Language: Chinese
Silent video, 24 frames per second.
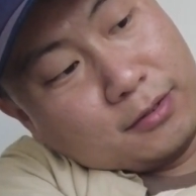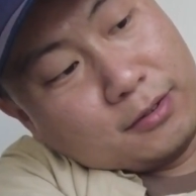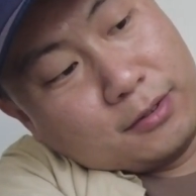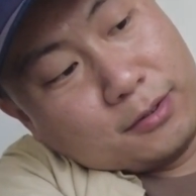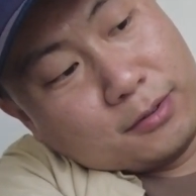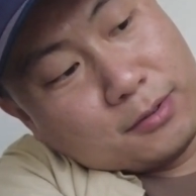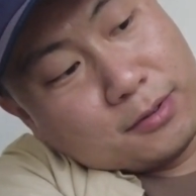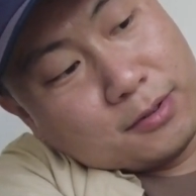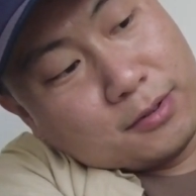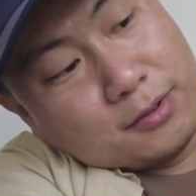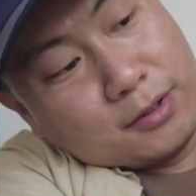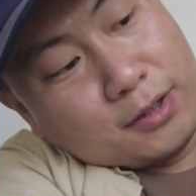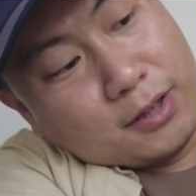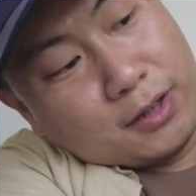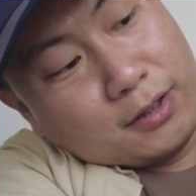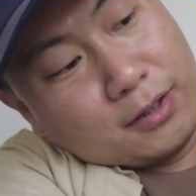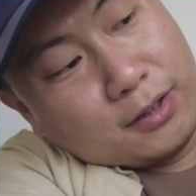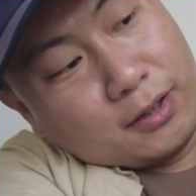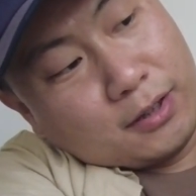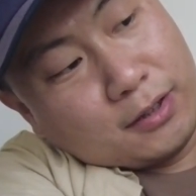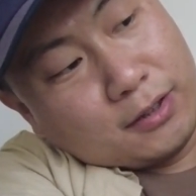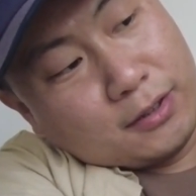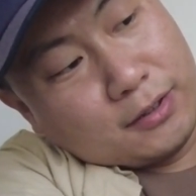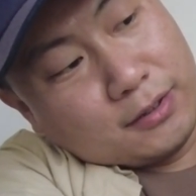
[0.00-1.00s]
有时间的。
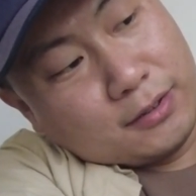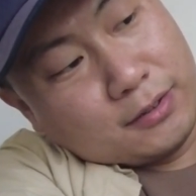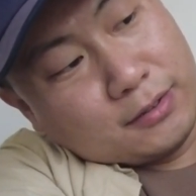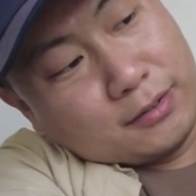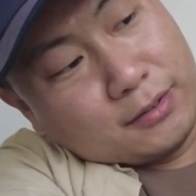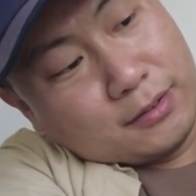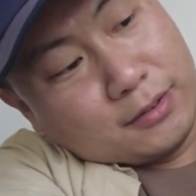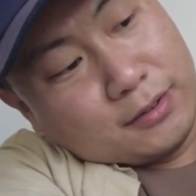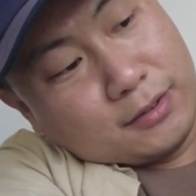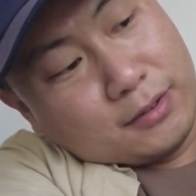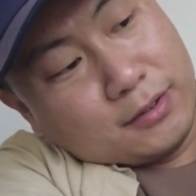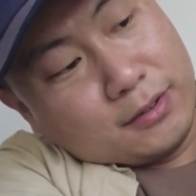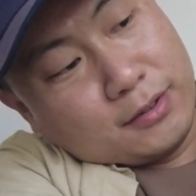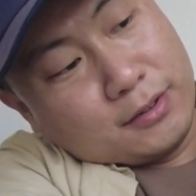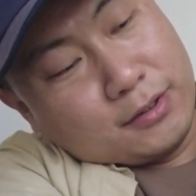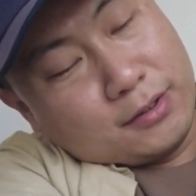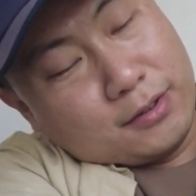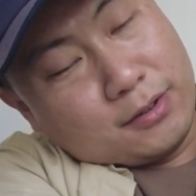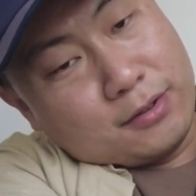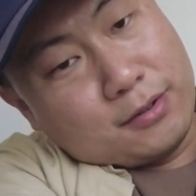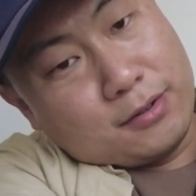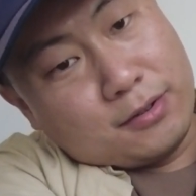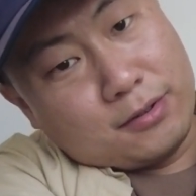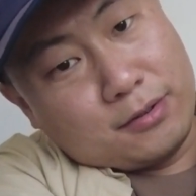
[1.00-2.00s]

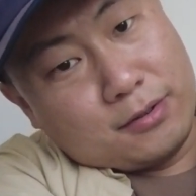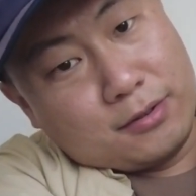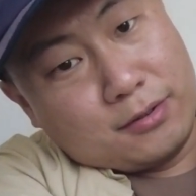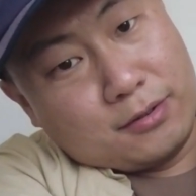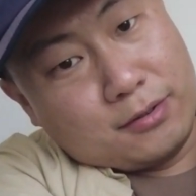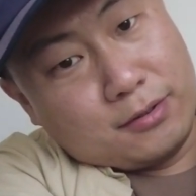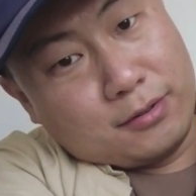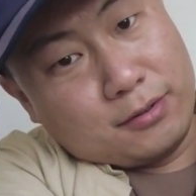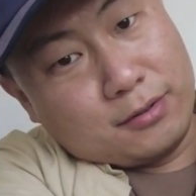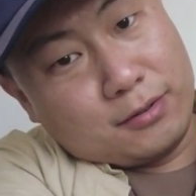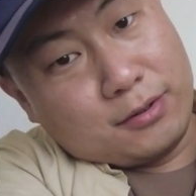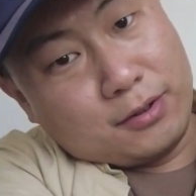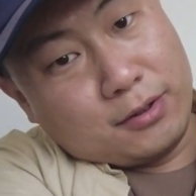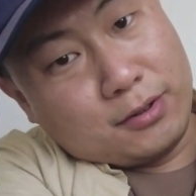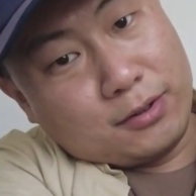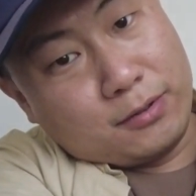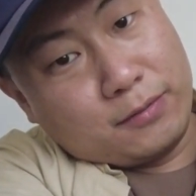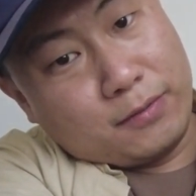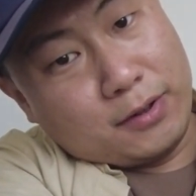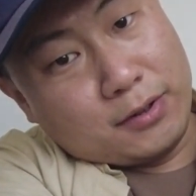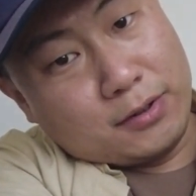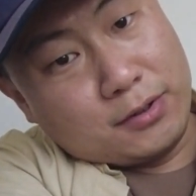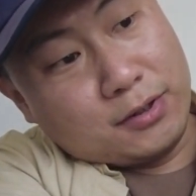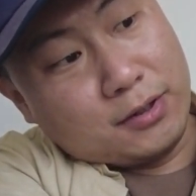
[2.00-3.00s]
是，这是
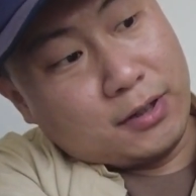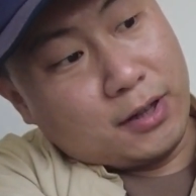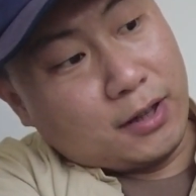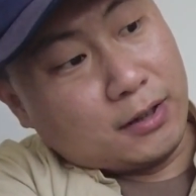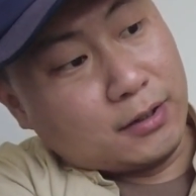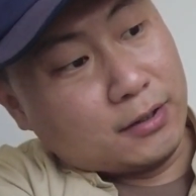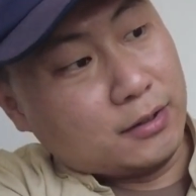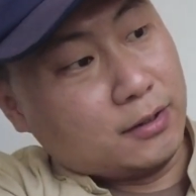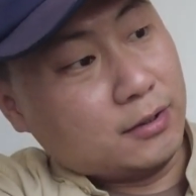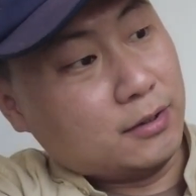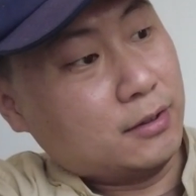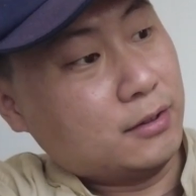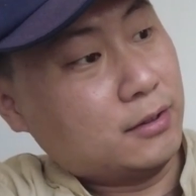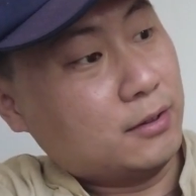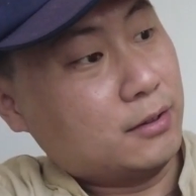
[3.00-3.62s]
放鸡蛋的，